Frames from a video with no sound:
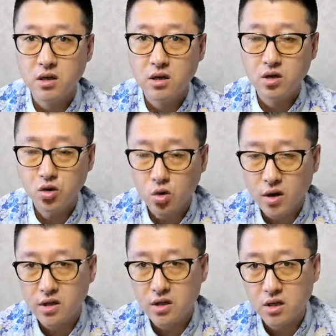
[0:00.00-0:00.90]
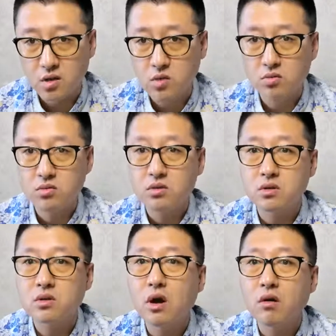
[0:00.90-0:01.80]
创业成功
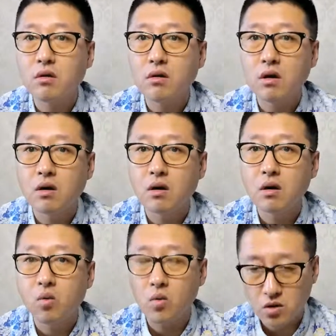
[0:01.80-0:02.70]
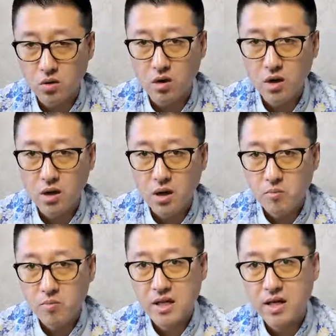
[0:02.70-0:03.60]
之道。我是黄鹤，
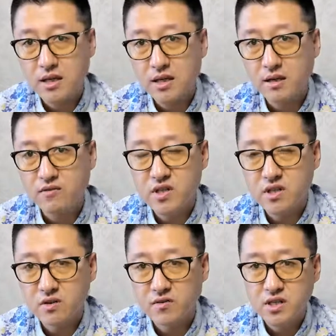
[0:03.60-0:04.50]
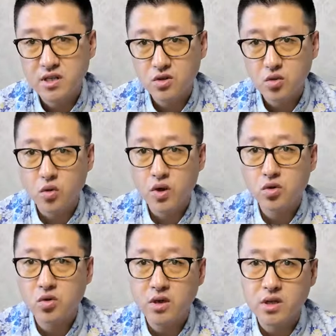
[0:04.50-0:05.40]
每天给大家分析和分享有关于
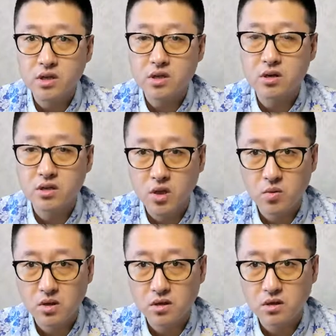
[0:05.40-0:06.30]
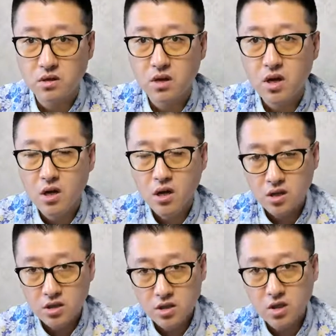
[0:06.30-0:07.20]
创业营销相关的事情。
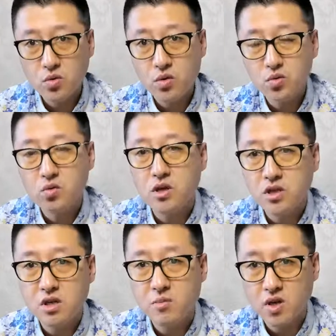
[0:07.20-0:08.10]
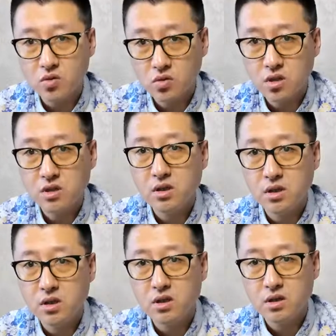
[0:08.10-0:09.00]
针对于如何借名、如何借
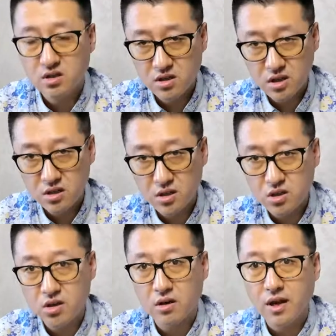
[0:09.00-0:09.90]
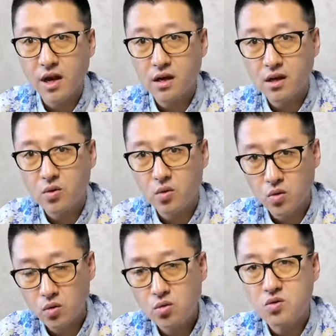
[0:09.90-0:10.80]
力这些小的案例，我
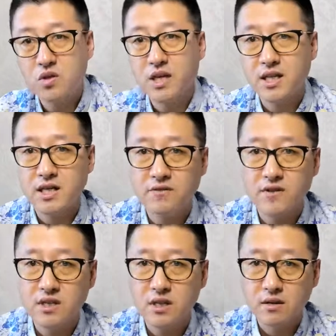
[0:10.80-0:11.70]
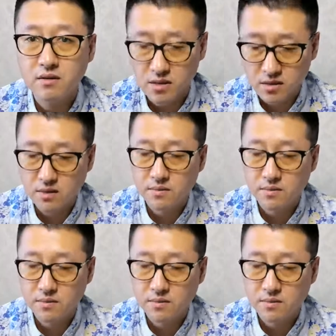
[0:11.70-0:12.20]
会陆续的给大家分享。谢谢。